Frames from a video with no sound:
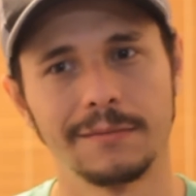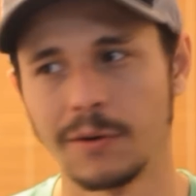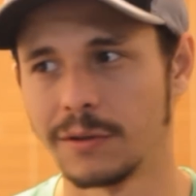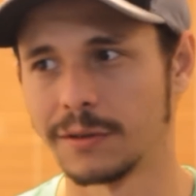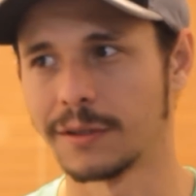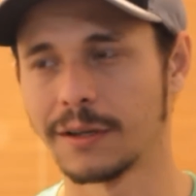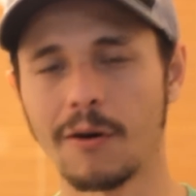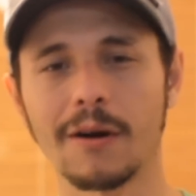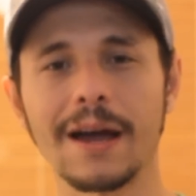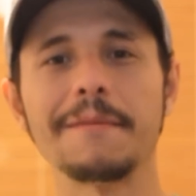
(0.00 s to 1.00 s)
Pô,
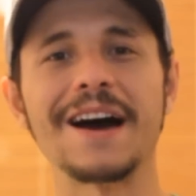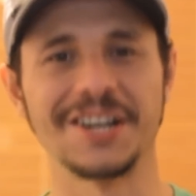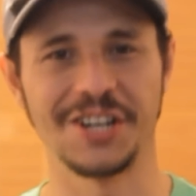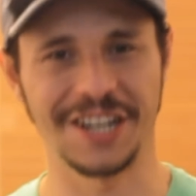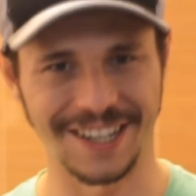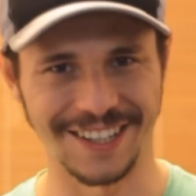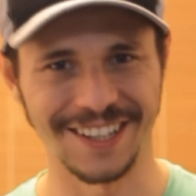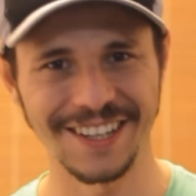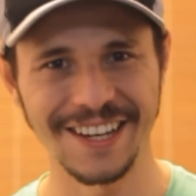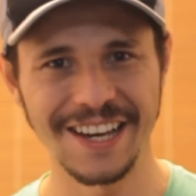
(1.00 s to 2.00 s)
qual que é a mágica, né?